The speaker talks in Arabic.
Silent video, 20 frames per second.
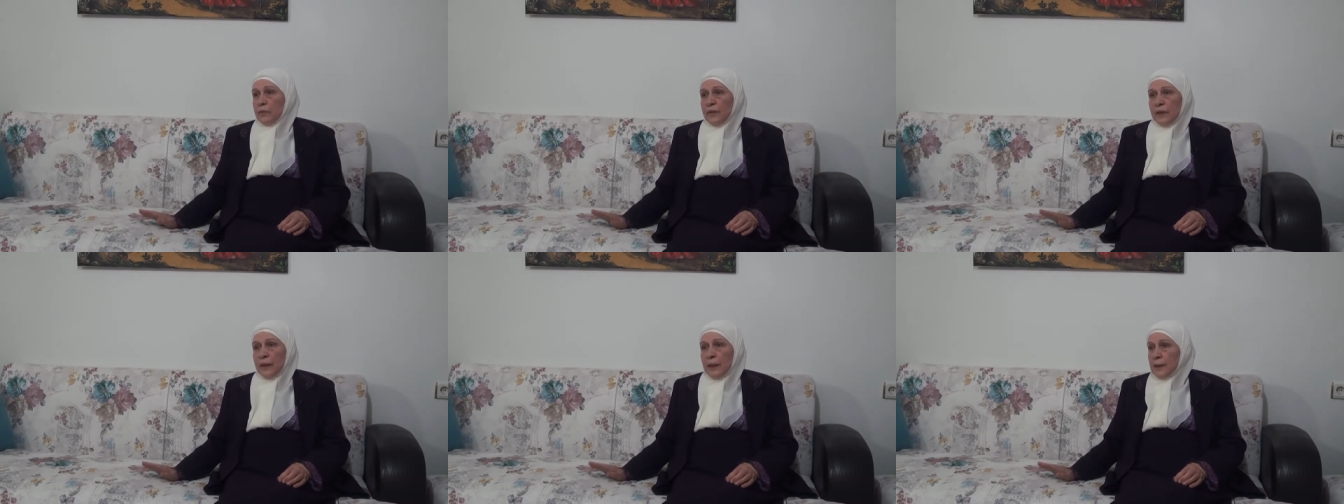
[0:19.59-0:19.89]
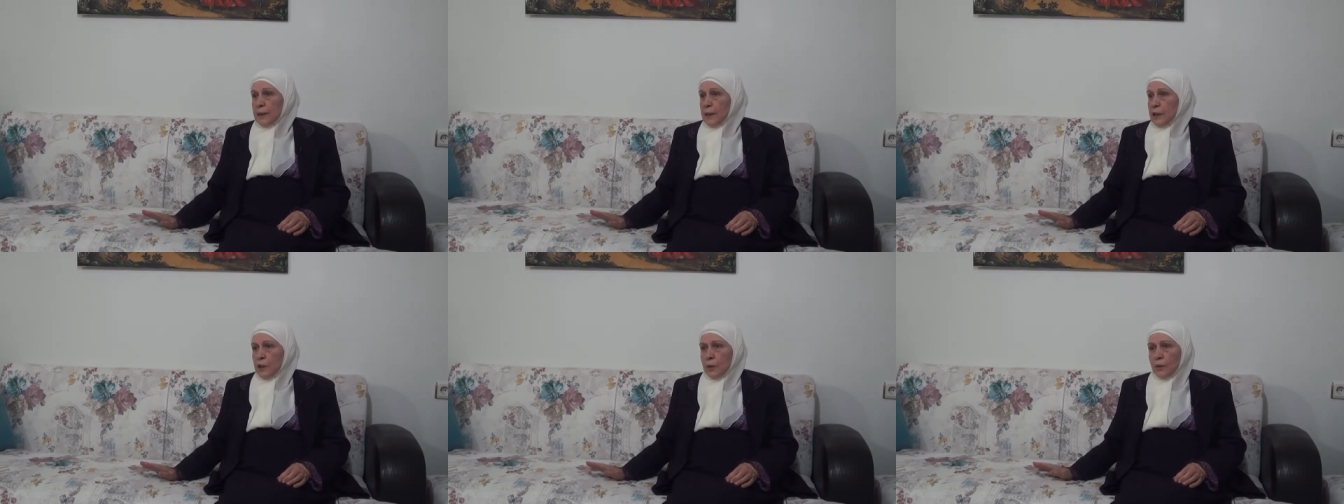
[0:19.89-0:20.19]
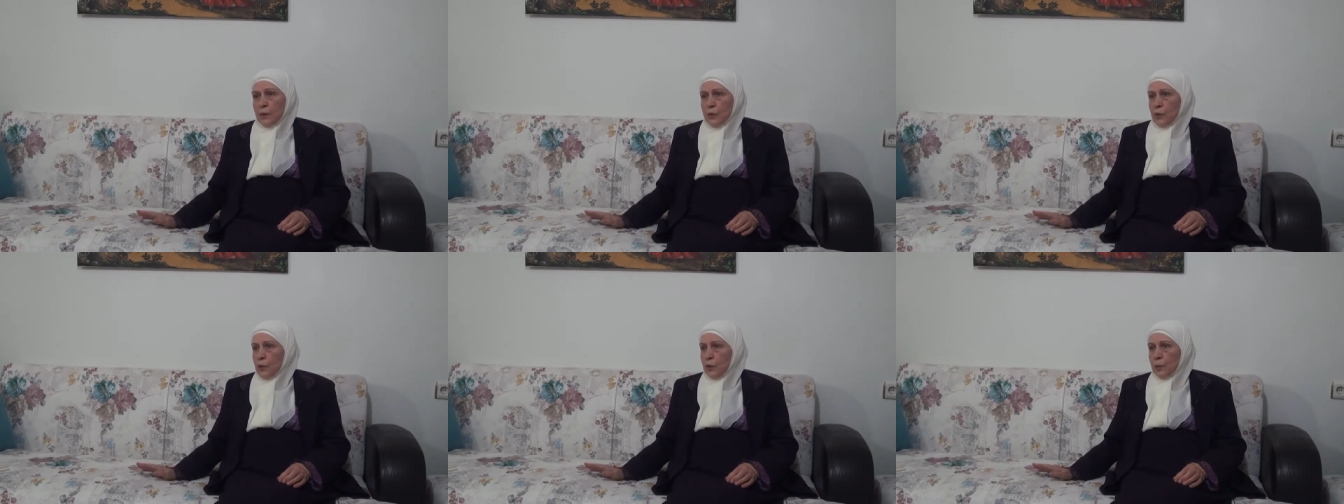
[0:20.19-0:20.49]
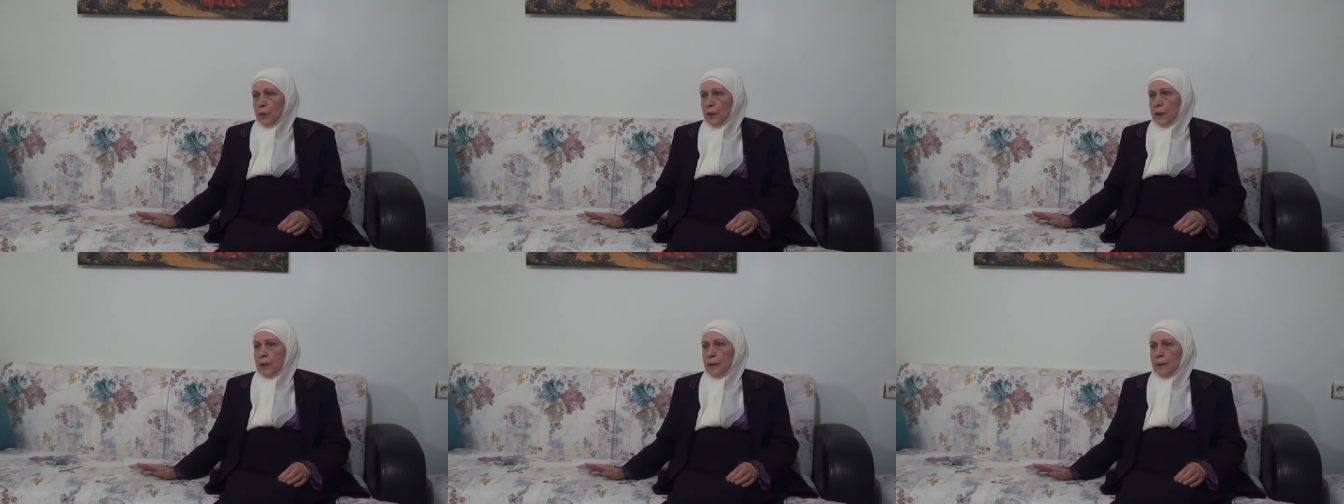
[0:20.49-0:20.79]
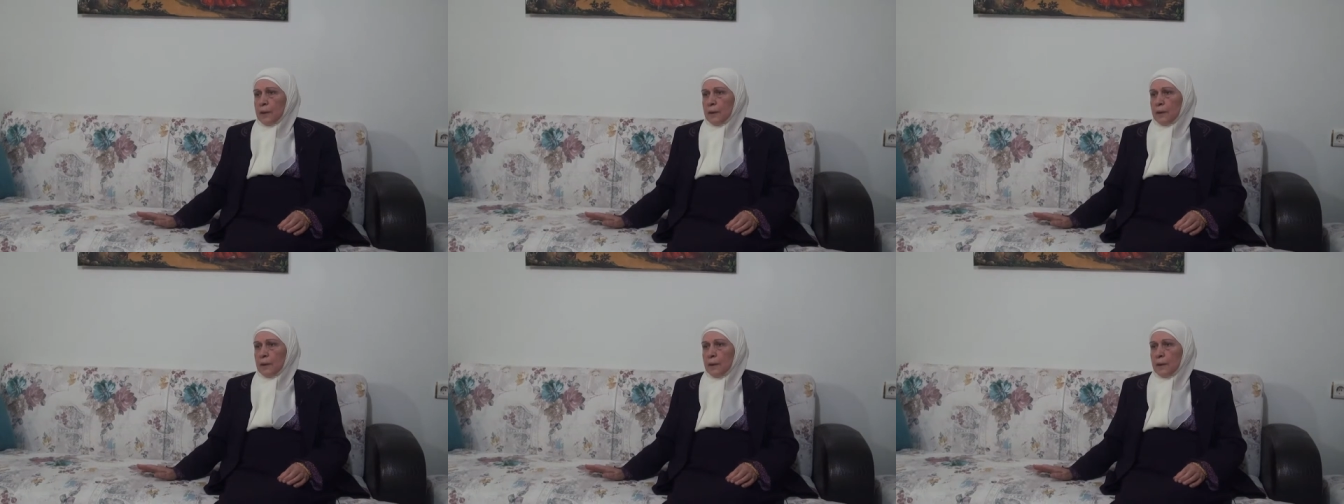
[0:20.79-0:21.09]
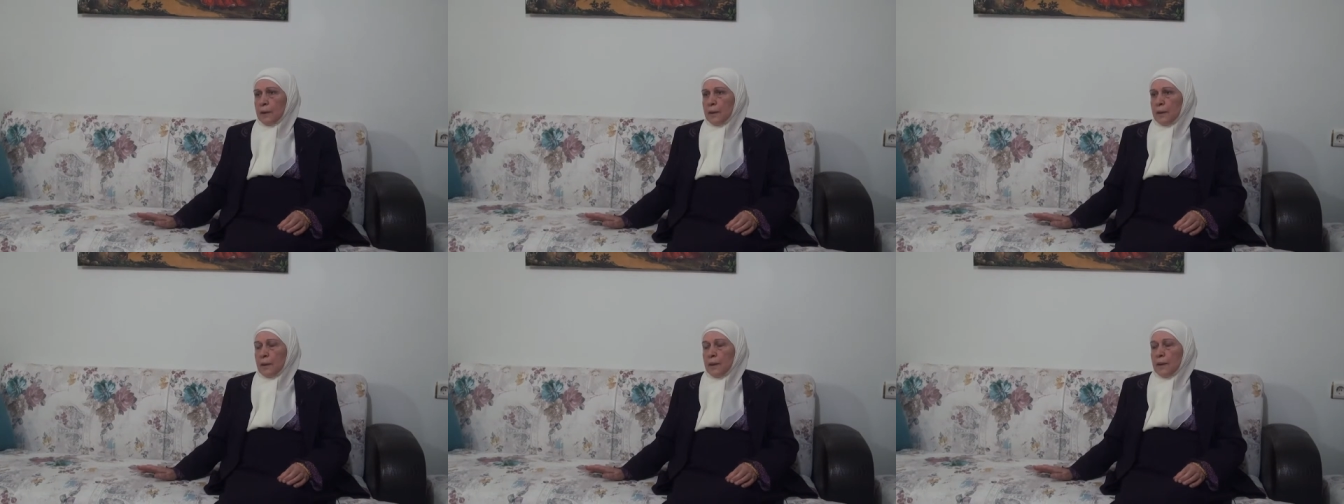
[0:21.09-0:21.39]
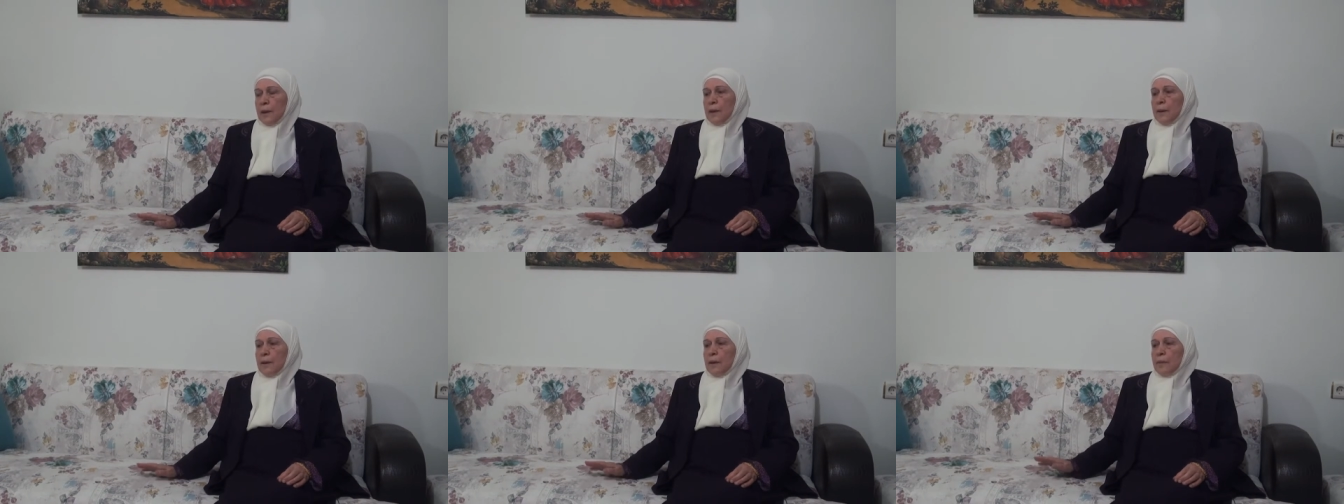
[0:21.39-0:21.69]
لا يتجاوزه مطلقا
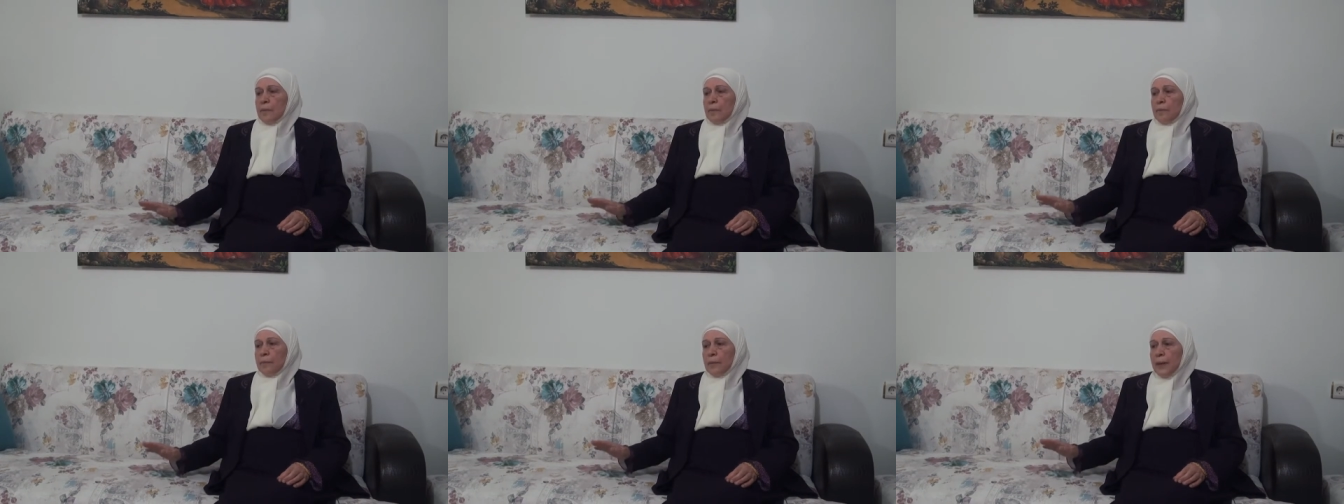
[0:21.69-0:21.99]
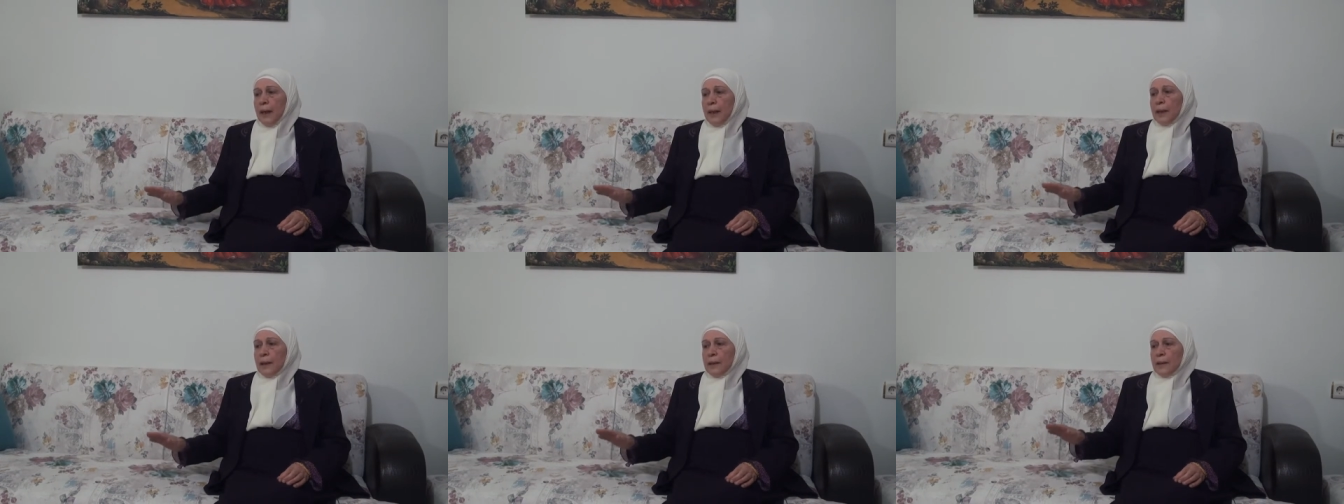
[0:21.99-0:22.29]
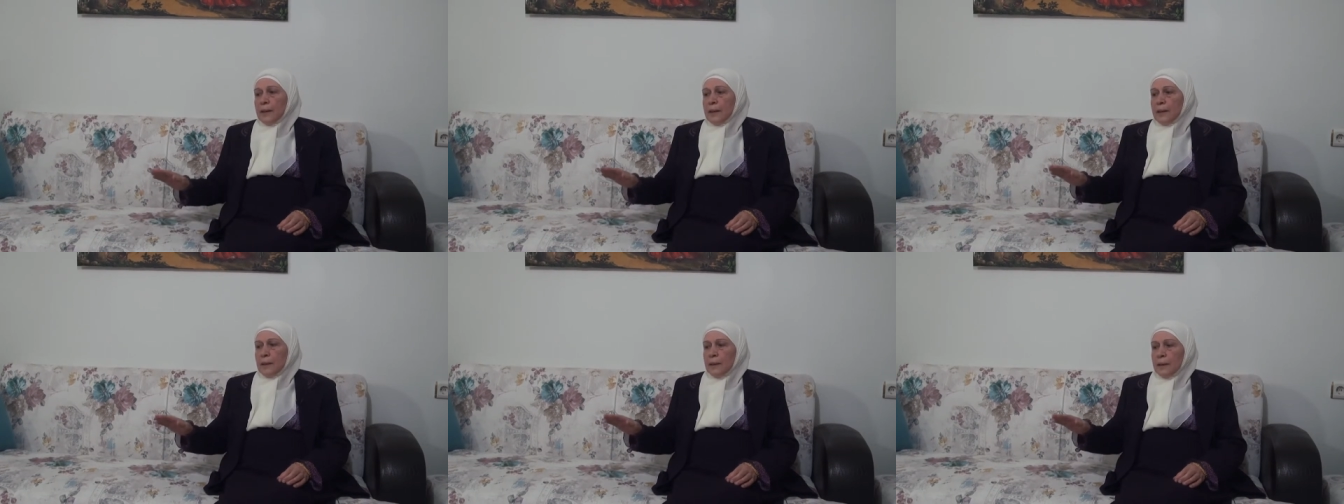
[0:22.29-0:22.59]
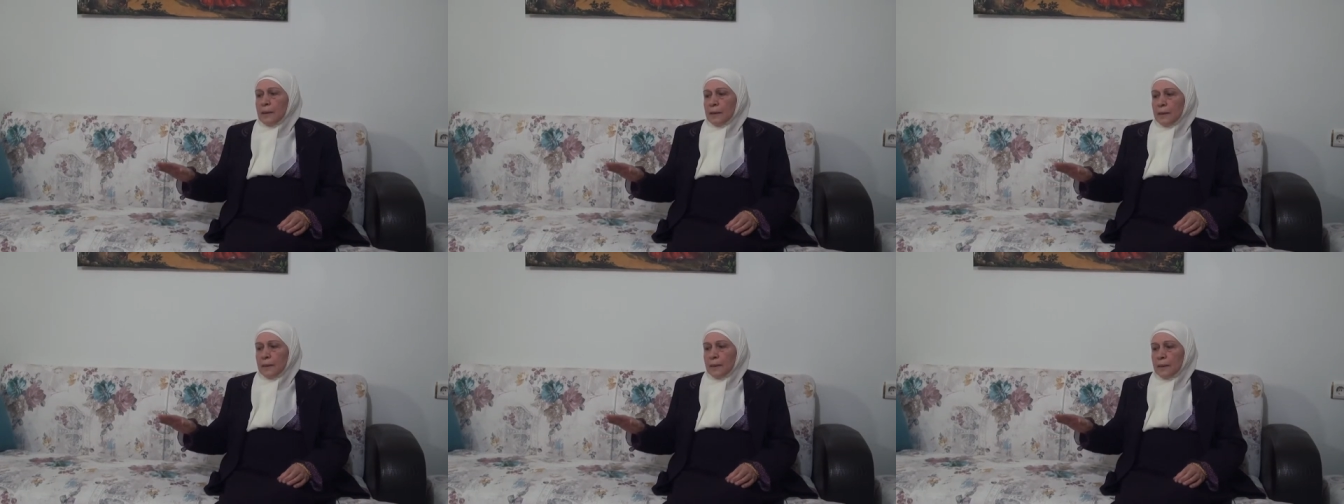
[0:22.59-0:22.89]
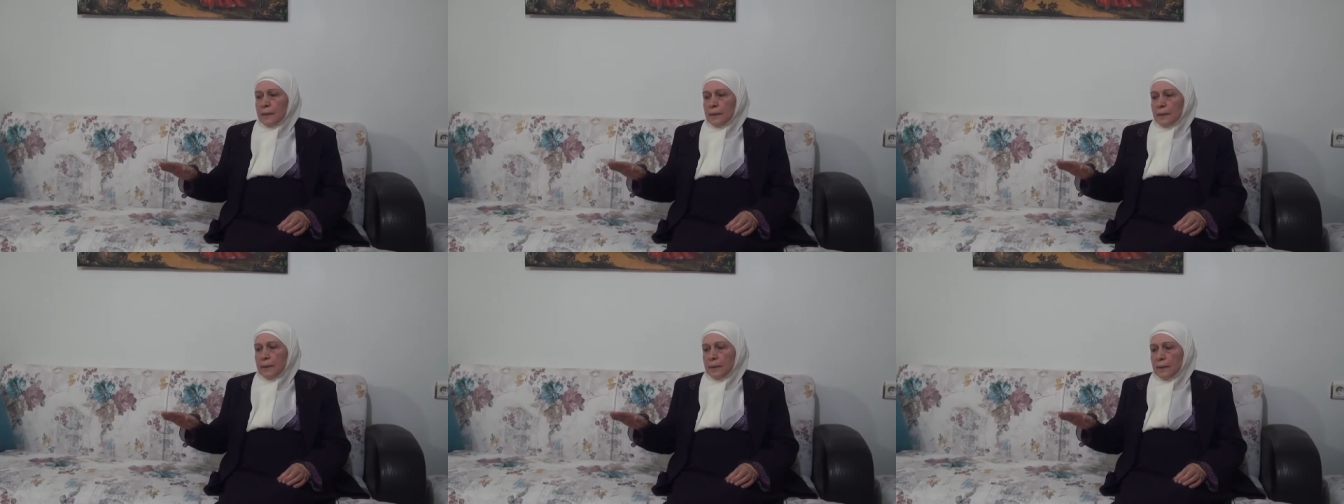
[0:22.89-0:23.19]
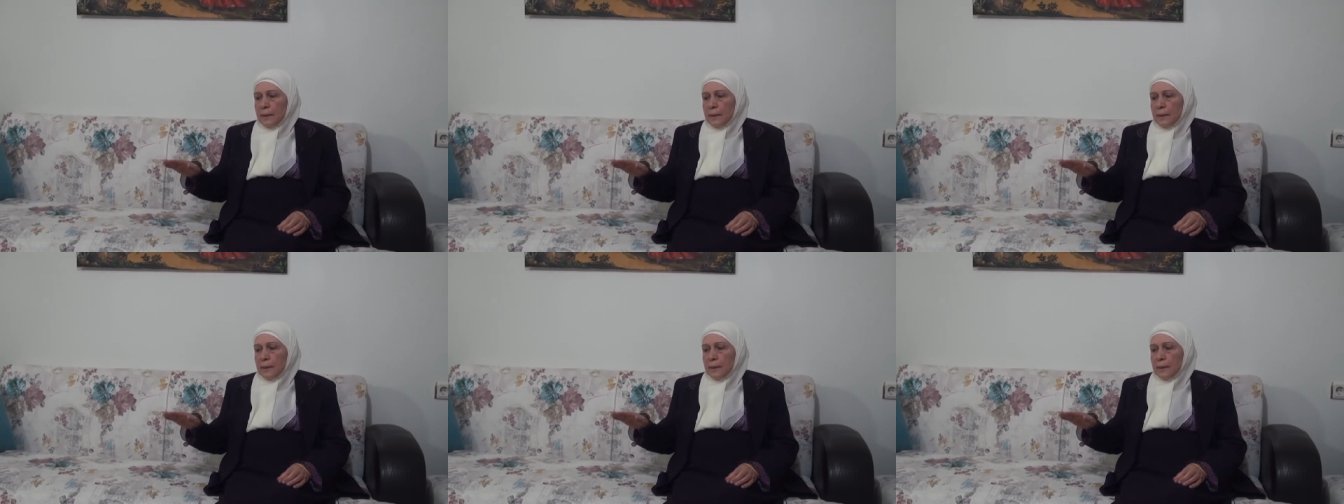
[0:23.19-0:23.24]
مع آه،